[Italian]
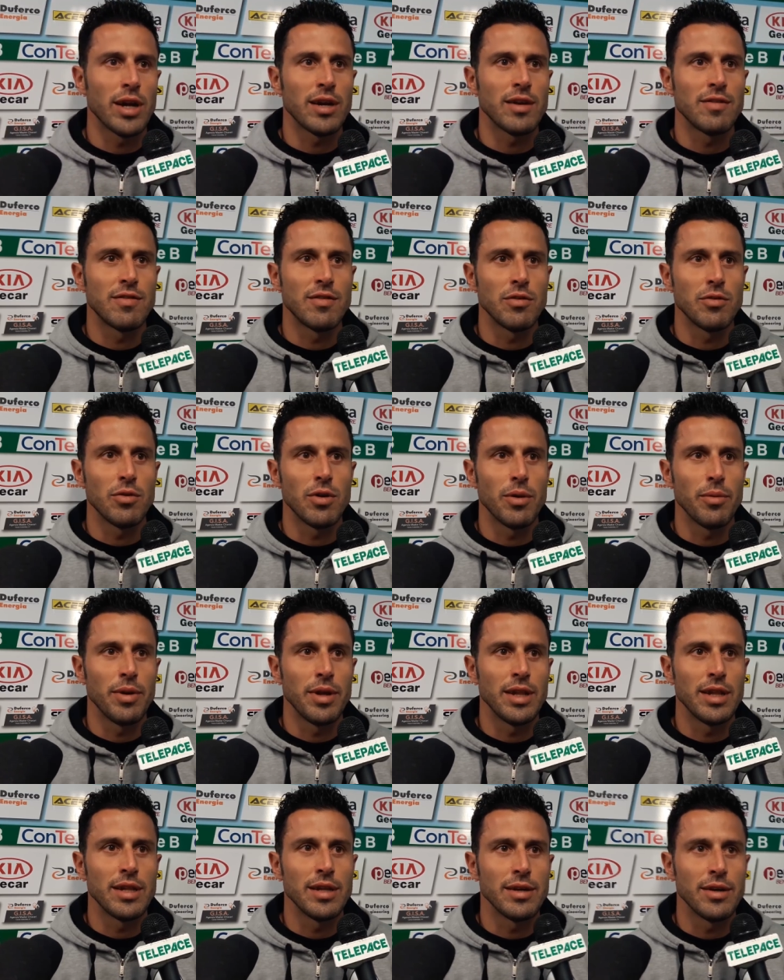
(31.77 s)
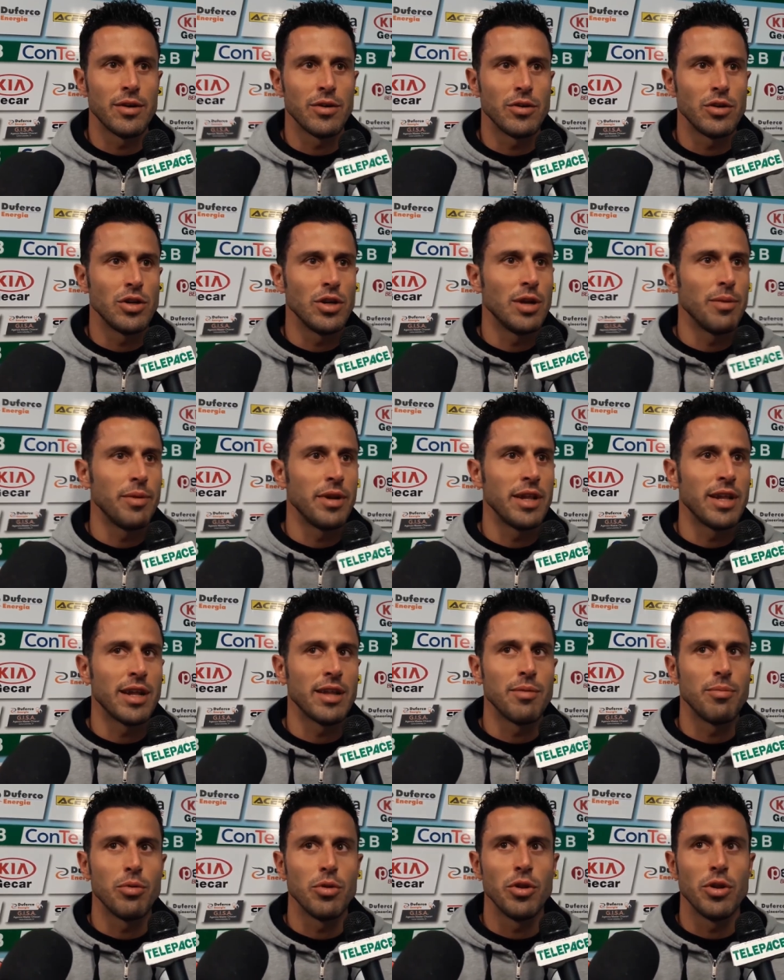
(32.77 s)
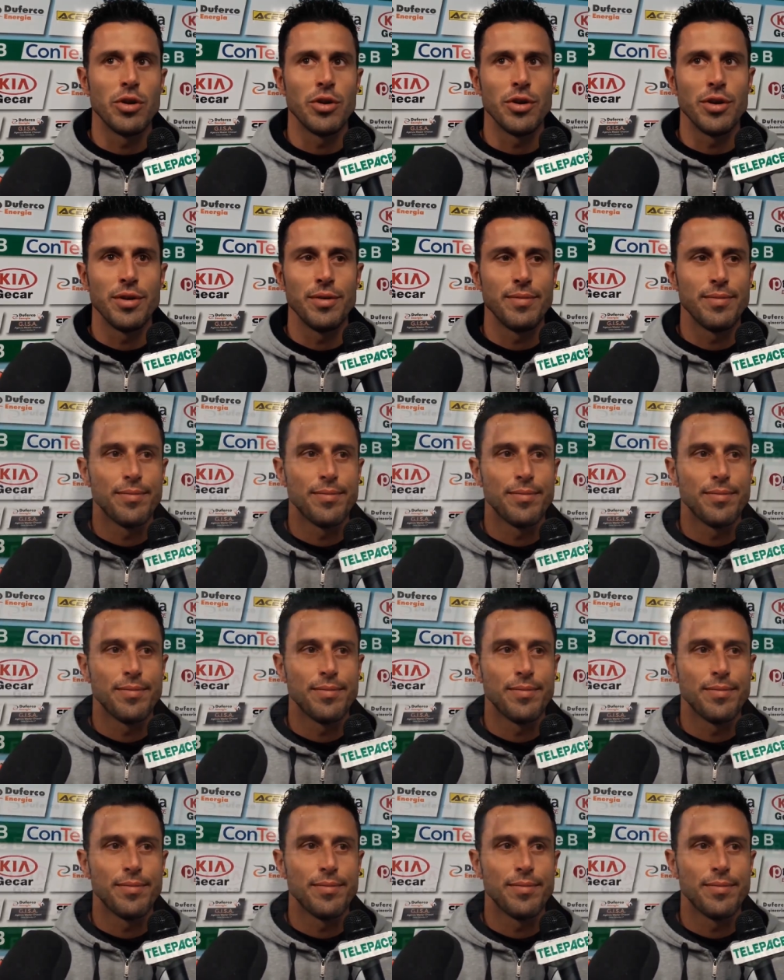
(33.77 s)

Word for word: che sicuramente oggi la merita di più di noi.